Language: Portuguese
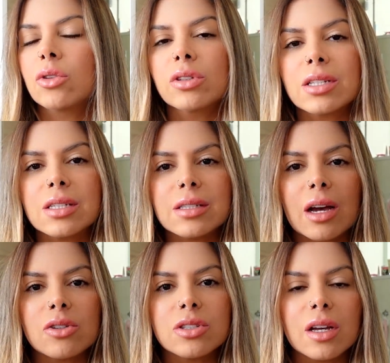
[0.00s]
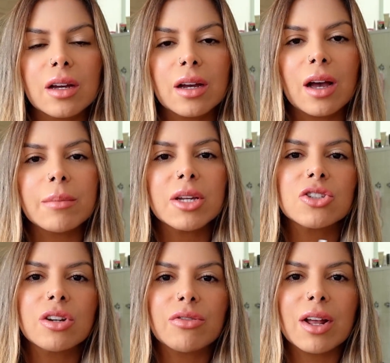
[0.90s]
num desses áudios, a, a minha
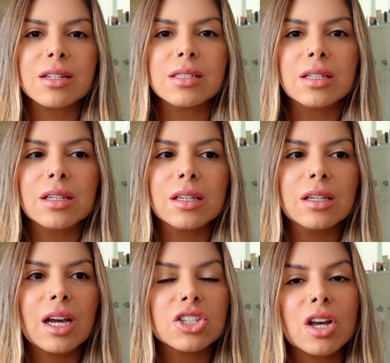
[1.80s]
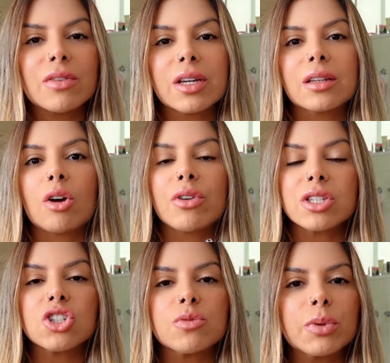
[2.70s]
tia fala assim que achava que talvez a gente